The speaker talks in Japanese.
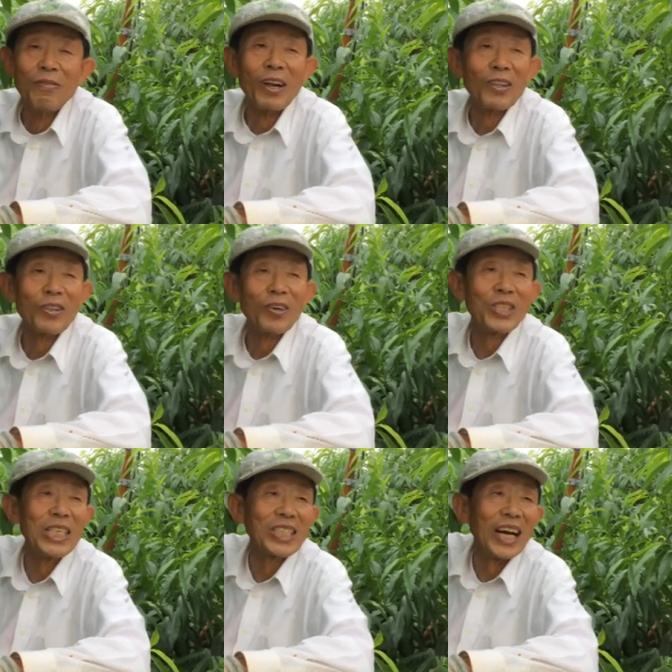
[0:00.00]
今のと
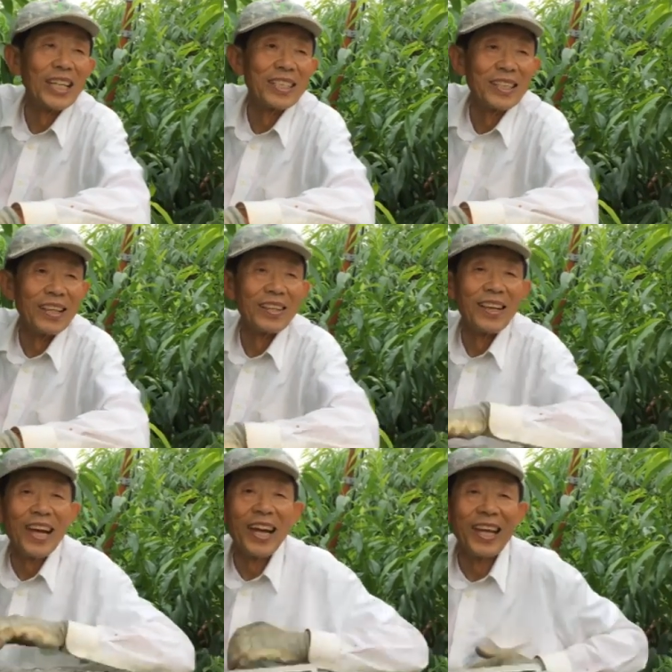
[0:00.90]
こ静かですけど
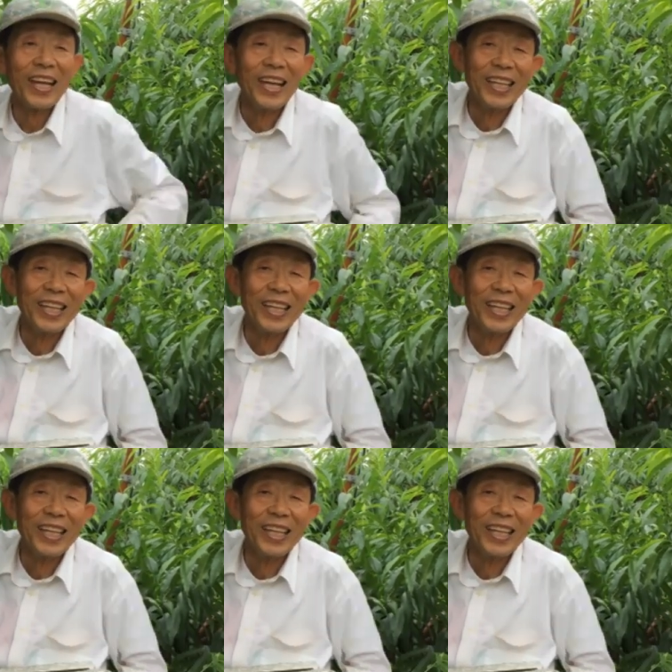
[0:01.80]
ね